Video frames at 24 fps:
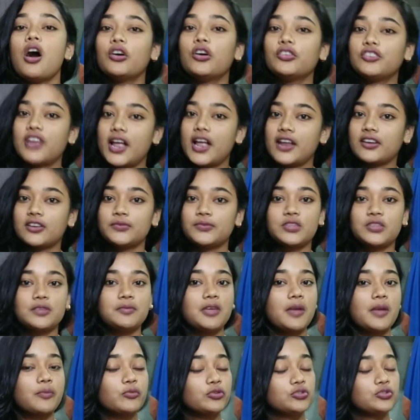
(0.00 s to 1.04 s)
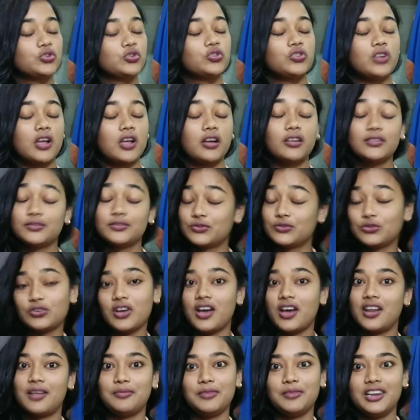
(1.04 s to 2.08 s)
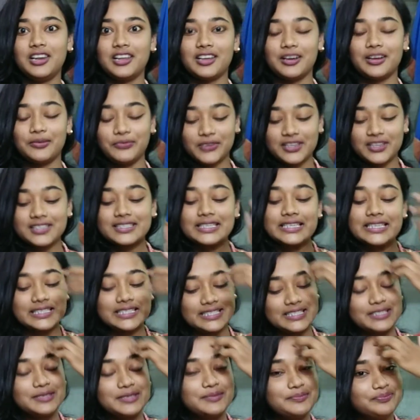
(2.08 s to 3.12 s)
और डैंड्रफ से भी आपको छुटकारा मिलेगा फ्रेंड्स इस